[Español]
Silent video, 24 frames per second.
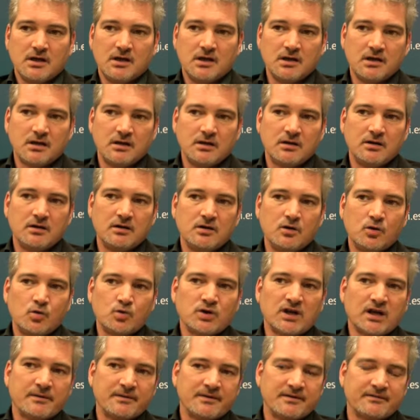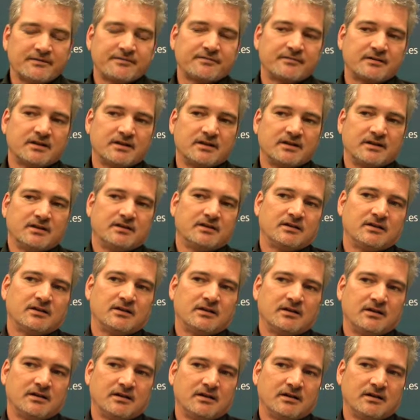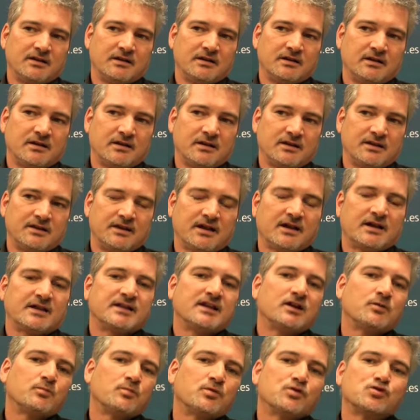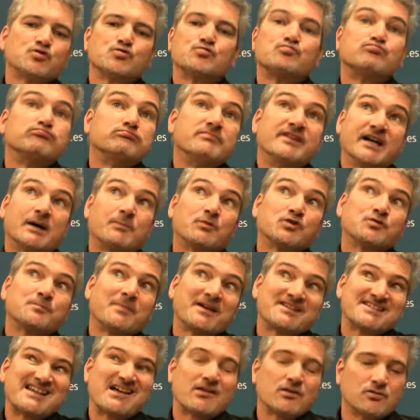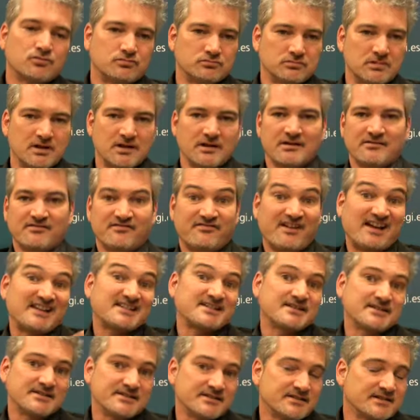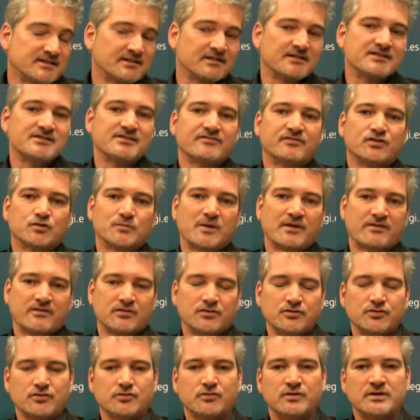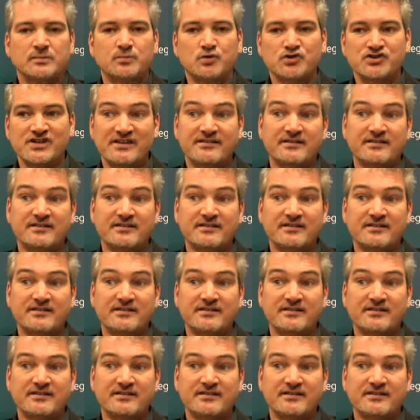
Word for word: Eh, una vez que, ya hayamos, digamos, pasado una fase, si queréis, de formación o hemos